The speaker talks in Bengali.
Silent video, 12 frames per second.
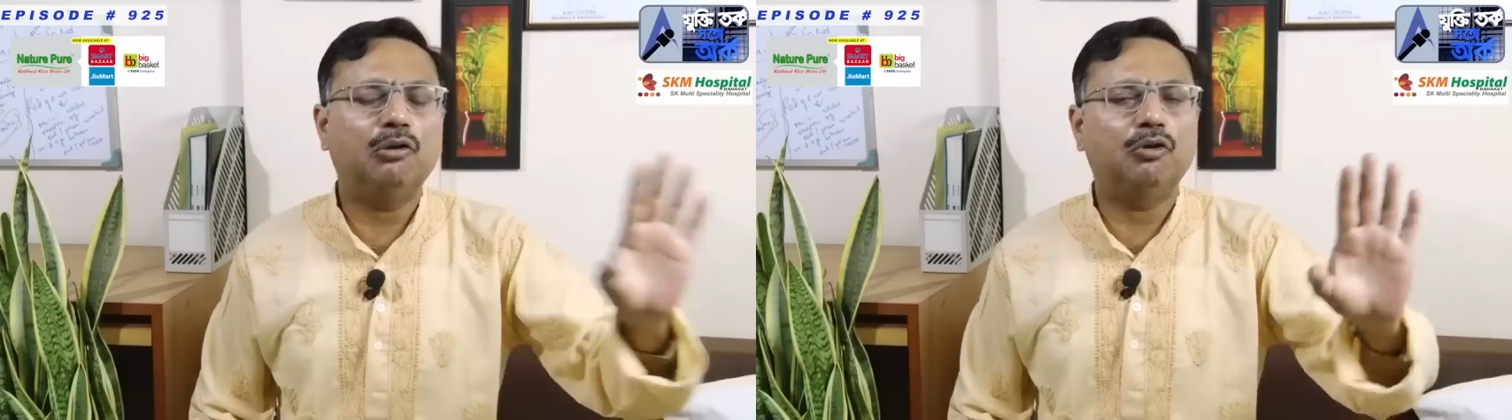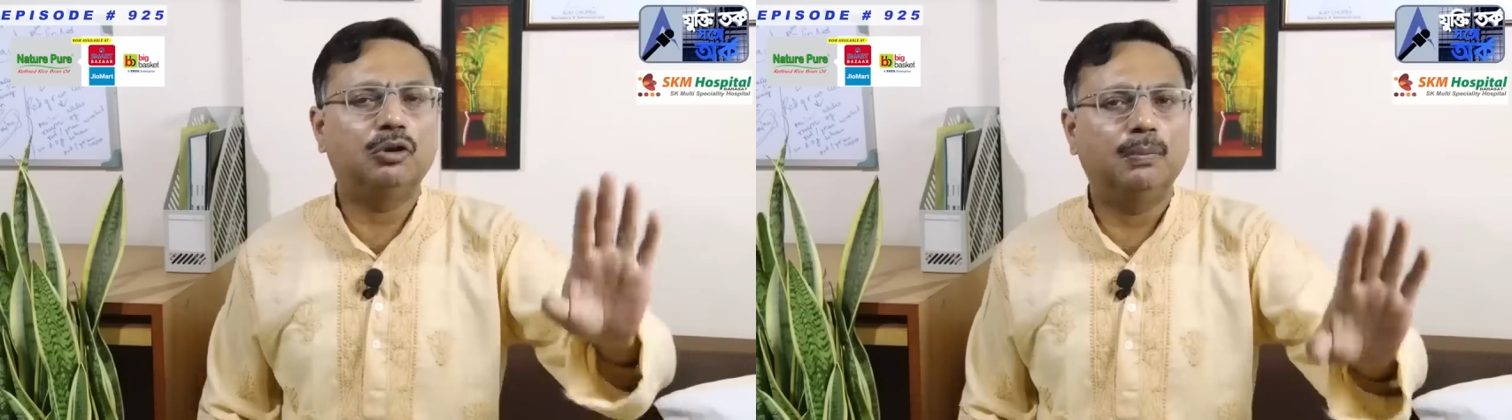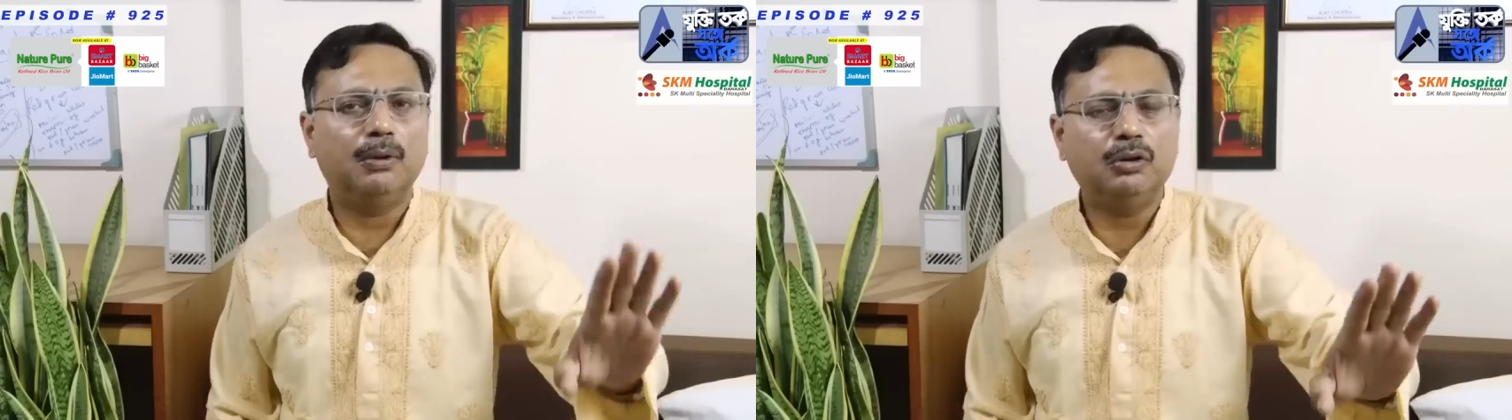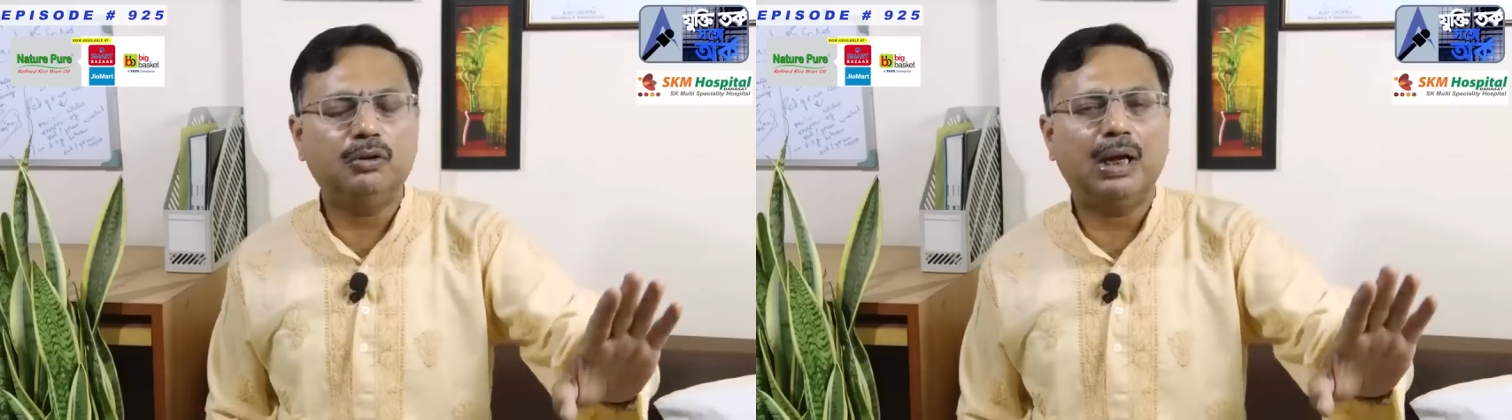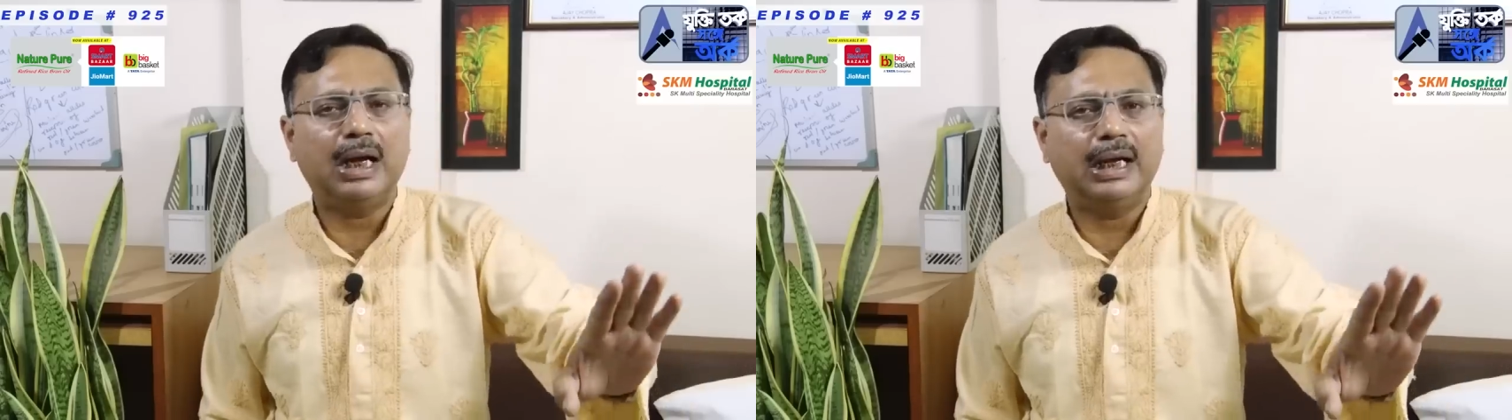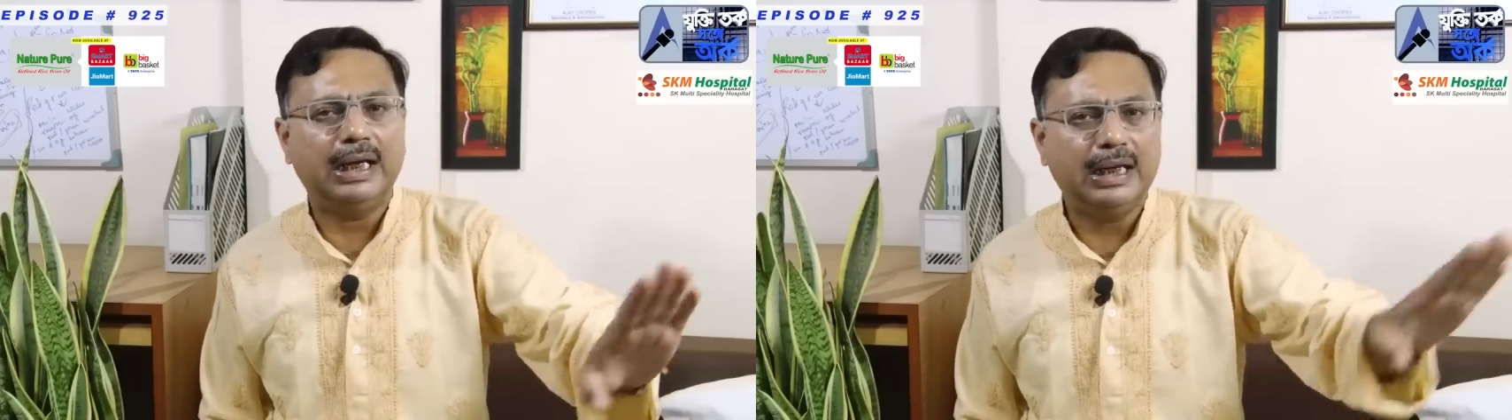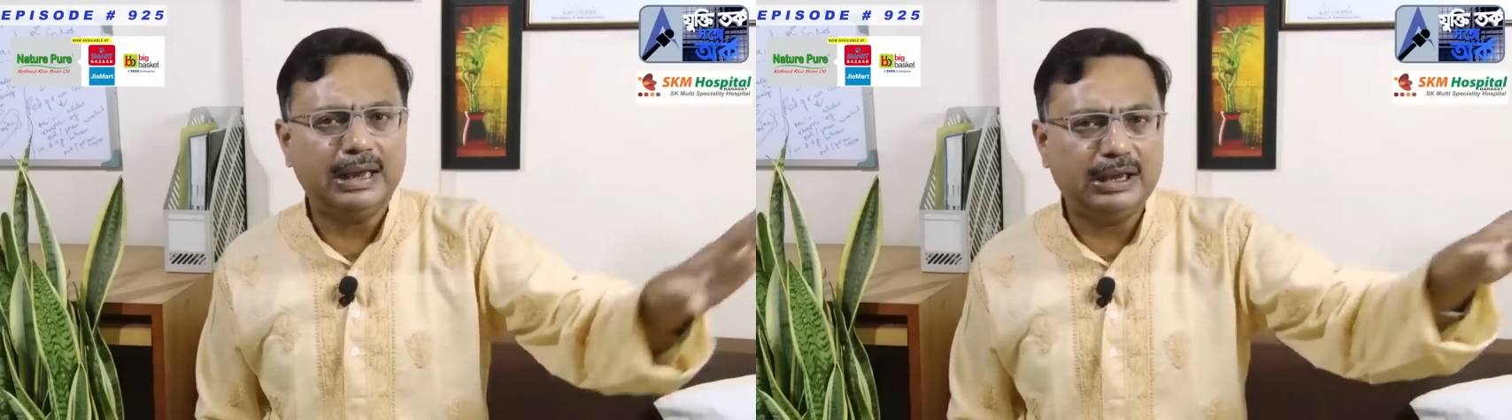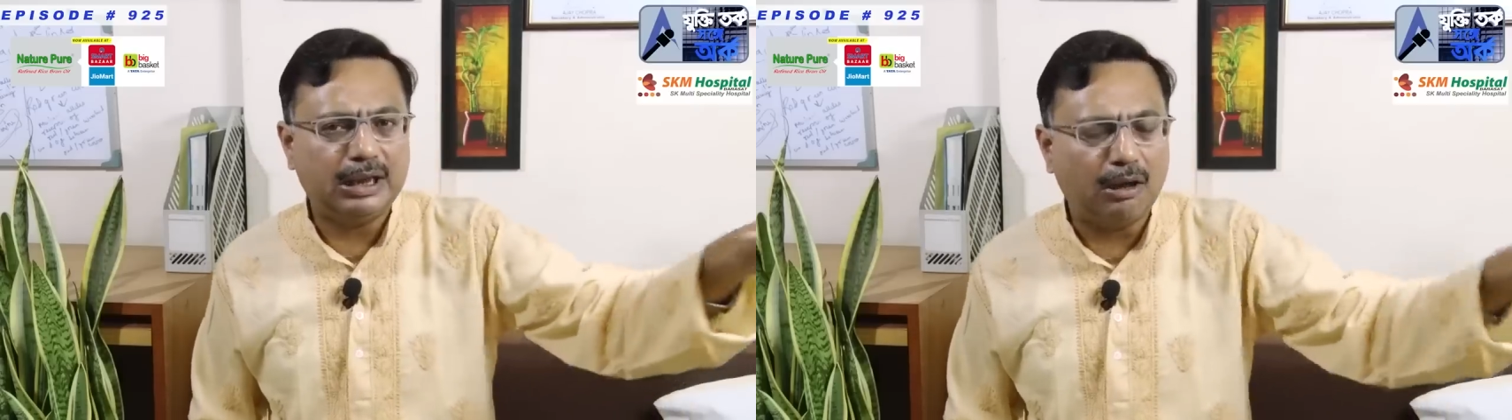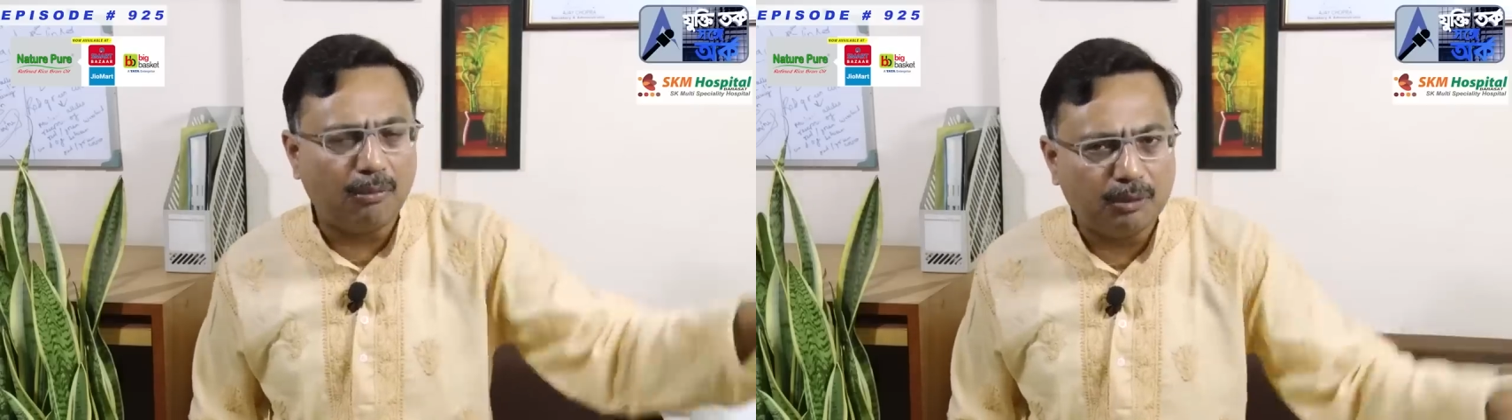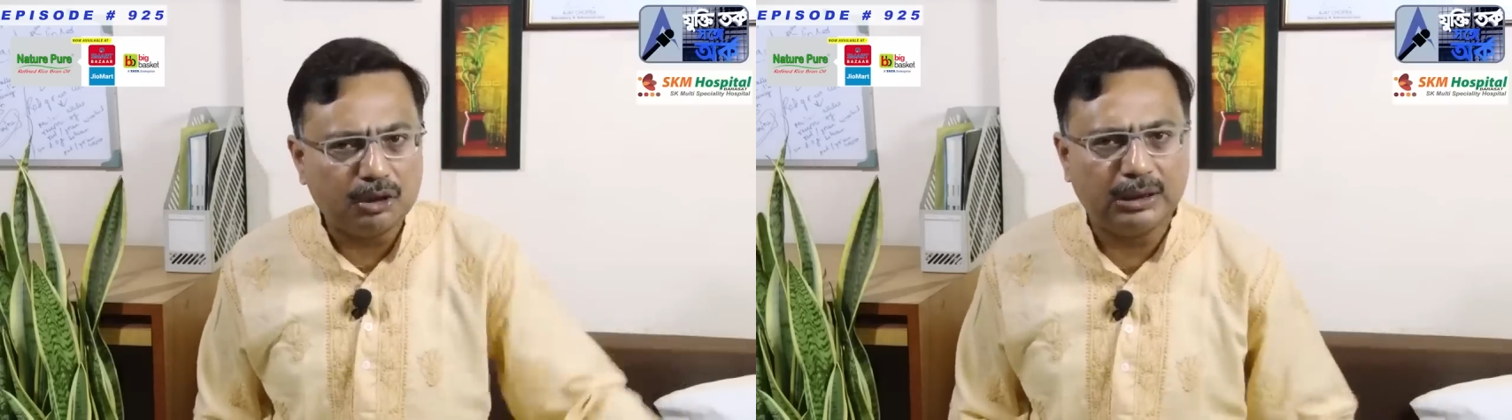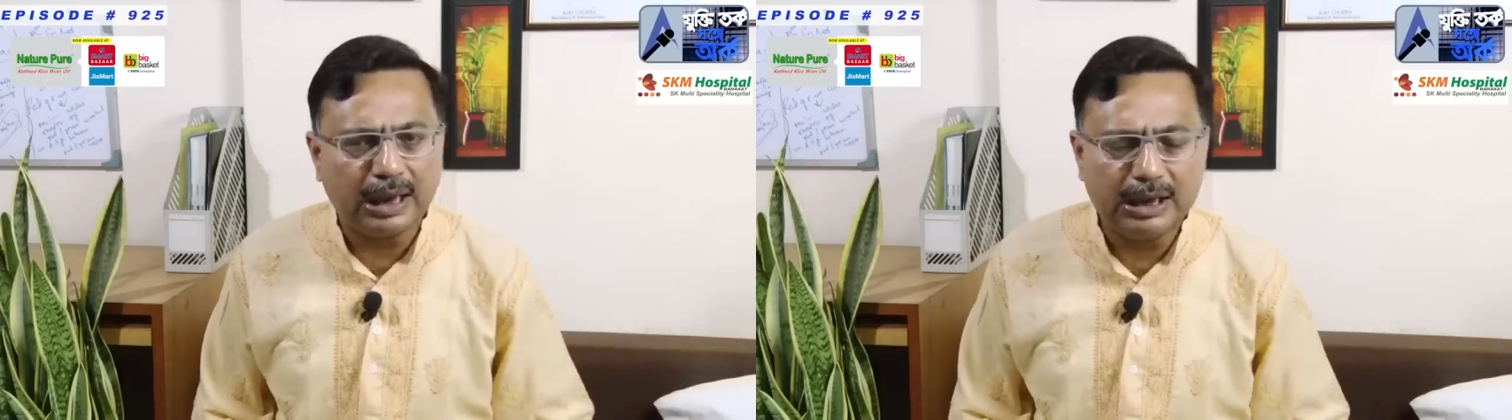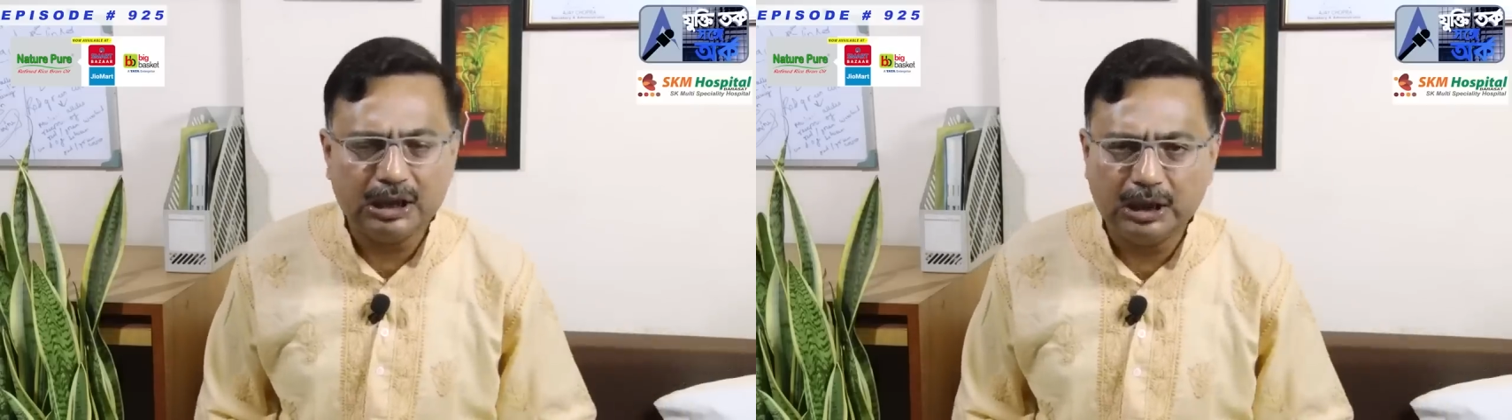দশ বছর আগে যে
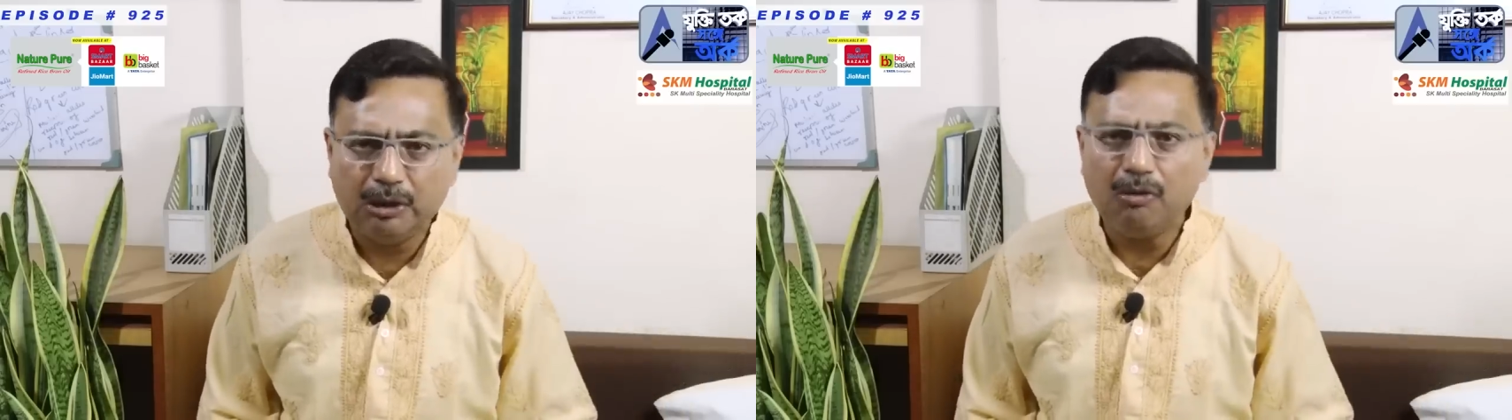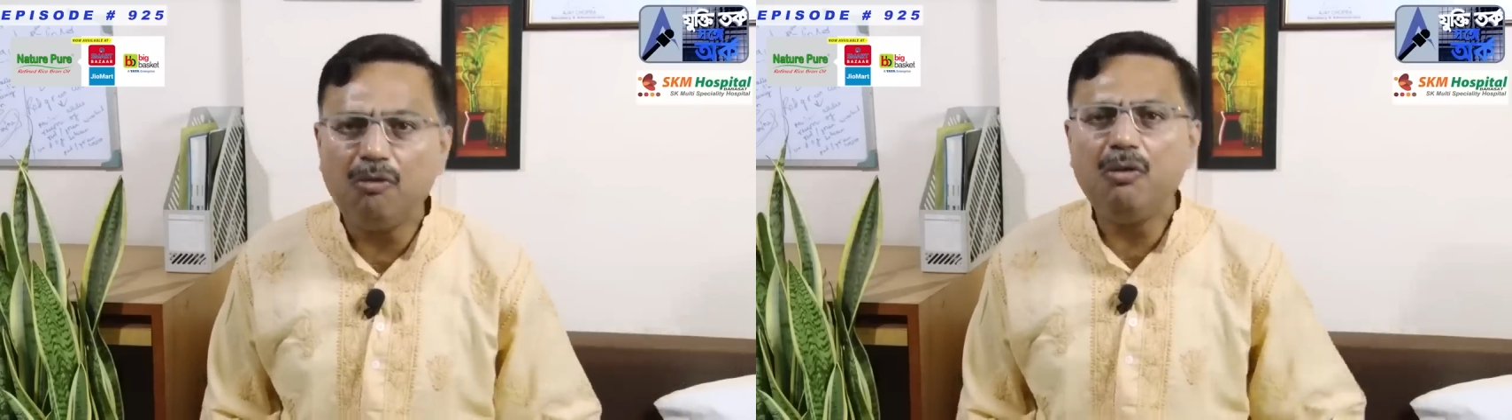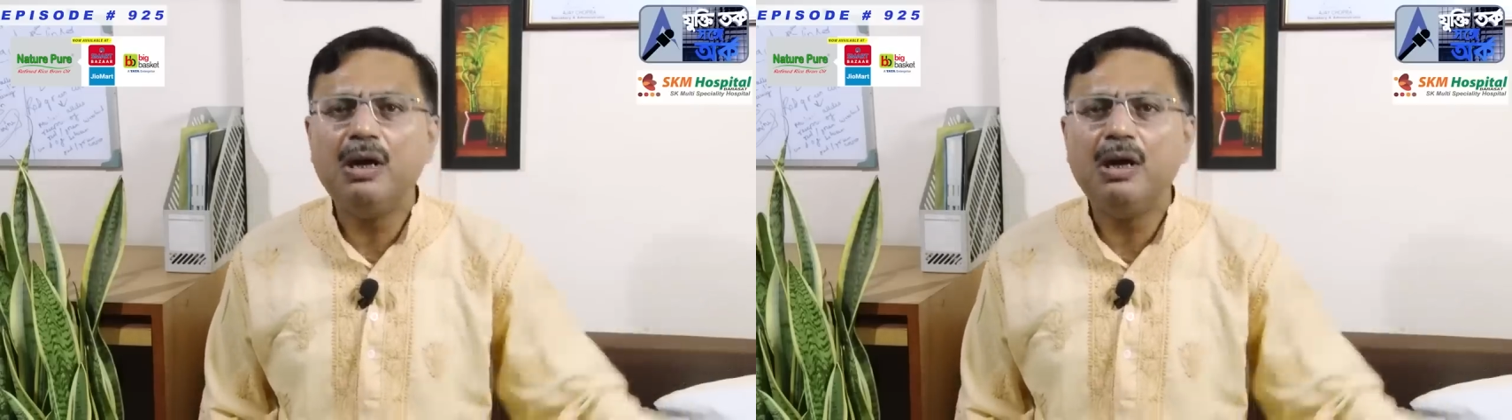অবস্থায় ছিল